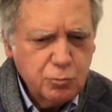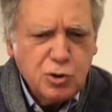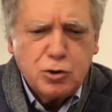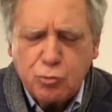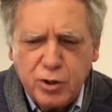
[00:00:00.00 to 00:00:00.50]

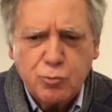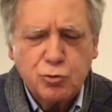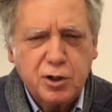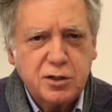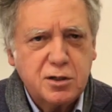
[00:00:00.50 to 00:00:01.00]
questa non è
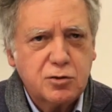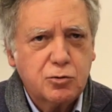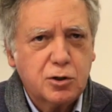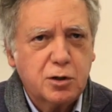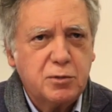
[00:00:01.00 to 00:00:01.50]

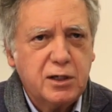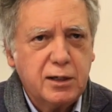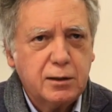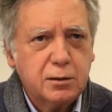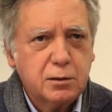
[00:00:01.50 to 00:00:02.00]
un'organizzazione
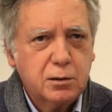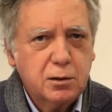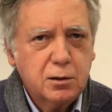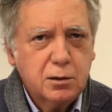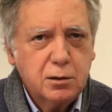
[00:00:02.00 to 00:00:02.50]
criminale.
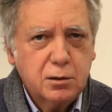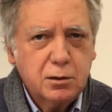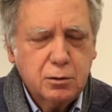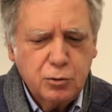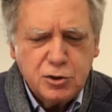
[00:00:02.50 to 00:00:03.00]

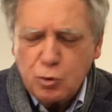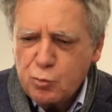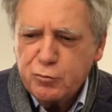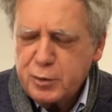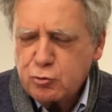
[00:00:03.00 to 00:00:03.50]
Questo è un
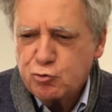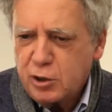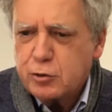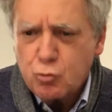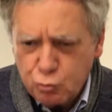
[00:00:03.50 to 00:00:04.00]
movimento
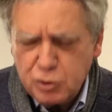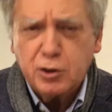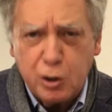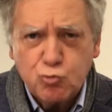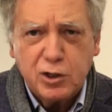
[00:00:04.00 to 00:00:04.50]
sociale di conquista
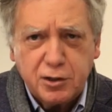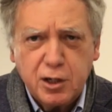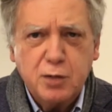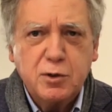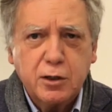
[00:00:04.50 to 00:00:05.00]
che usa il
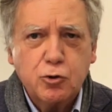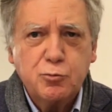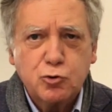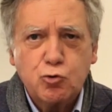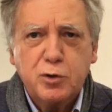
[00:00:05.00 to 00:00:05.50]
crimine
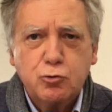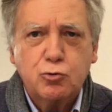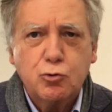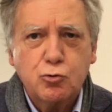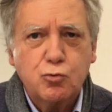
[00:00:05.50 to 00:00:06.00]
come strumento
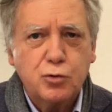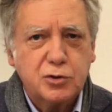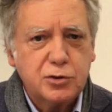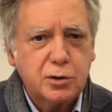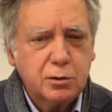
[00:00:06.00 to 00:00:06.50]
di
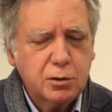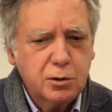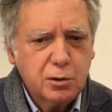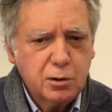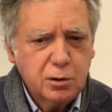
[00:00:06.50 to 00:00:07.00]
conquista,
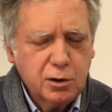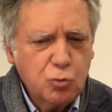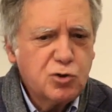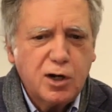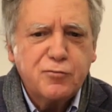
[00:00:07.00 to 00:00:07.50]
che
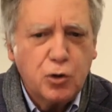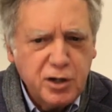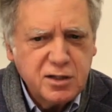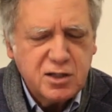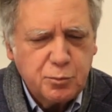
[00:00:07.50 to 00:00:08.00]
usa la
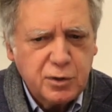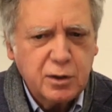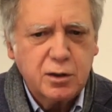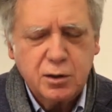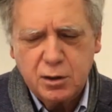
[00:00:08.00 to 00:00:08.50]
violenza per
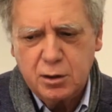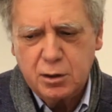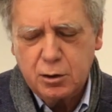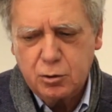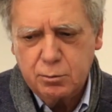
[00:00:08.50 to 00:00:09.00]

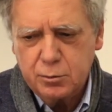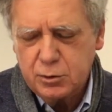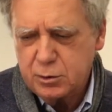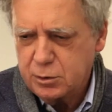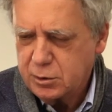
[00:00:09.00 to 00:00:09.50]
eh,
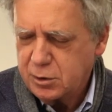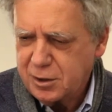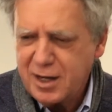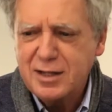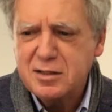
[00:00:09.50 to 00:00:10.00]

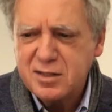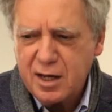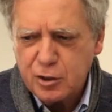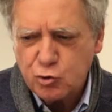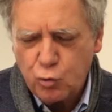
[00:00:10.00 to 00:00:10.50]

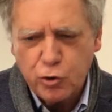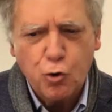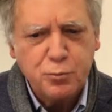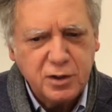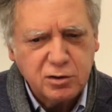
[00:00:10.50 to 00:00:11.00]
realizzare i suoi
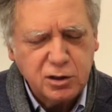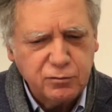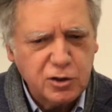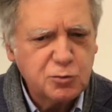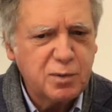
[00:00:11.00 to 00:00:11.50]

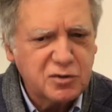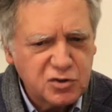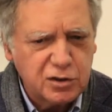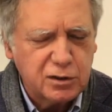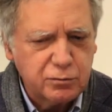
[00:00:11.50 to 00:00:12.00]
obiettivi
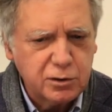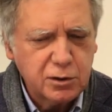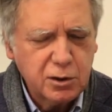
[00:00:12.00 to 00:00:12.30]
espansivi.